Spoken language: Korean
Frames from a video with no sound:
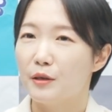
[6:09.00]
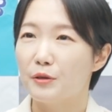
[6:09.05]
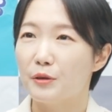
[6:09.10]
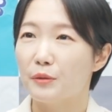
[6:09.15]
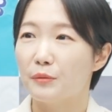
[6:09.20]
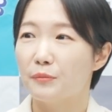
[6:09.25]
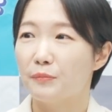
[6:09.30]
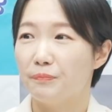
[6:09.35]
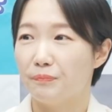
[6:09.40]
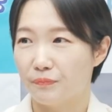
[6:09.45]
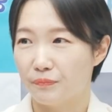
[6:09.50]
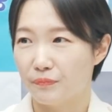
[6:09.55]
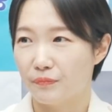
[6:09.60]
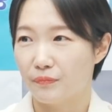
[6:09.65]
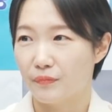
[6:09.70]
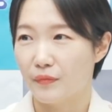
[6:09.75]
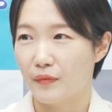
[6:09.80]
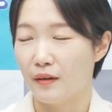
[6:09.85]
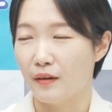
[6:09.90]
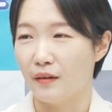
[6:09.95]
대단하네요.
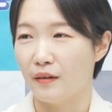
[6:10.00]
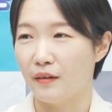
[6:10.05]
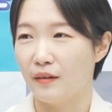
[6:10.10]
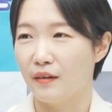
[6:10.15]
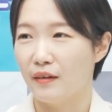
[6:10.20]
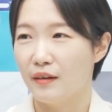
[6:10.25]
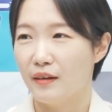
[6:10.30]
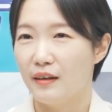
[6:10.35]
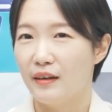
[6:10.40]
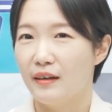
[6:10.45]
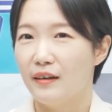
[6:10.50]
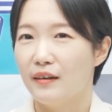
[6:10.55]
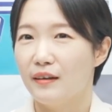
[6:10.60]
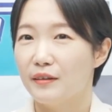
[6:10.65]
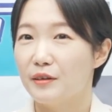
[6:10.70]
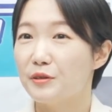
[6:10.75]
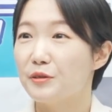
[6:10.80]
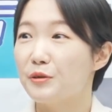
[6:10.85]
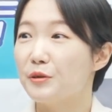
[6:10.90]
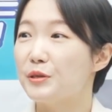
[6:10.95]
그래서, 네.
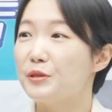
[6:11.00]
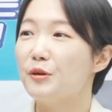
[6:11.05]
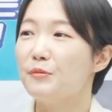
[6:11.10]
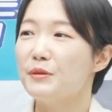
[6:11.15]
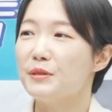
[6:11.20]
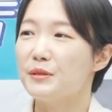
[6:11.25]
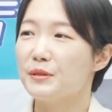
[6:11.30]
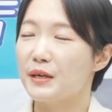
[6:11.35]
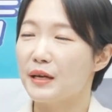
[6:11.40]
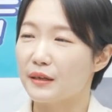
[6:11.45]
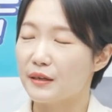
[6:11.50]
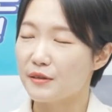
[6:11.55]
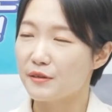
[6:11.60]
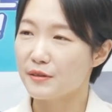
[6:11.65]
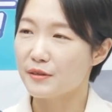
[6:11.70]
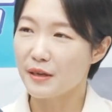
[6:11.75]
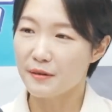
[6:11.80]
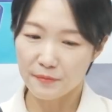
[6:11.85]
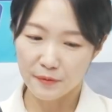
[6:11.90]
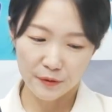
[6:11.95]
그래서 이 서비스가 이렇게
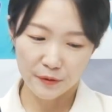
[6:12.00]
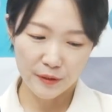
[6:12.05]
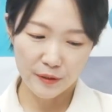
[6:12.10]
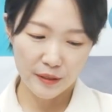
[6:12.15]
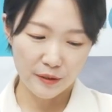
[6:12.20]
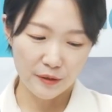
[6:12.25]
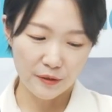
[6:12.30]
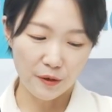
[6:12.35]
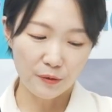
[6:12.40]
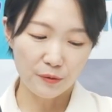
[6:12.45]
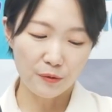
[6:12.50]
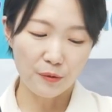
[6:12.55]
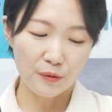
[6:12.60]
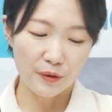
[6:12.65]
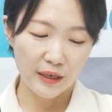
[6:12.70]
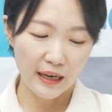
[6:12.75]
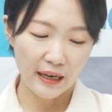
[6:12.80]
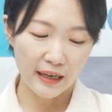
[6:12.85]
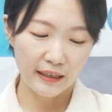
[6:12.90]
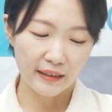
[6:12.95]
스탠퍼드에서
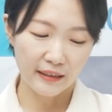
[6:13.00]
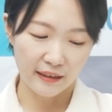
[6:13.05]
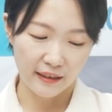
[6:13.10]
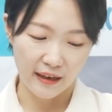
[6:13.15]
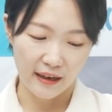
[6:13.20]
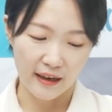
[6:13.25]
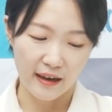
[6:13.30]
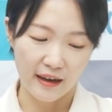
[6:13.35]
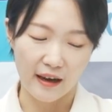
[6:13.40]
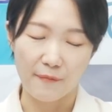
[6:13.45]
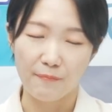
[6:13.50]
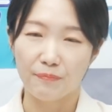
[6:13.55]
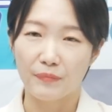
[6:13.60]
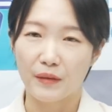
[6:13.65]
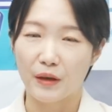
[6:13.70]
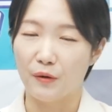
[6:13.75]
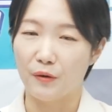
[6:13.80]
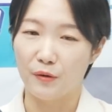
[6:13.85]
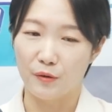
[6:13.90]
성공을 하니까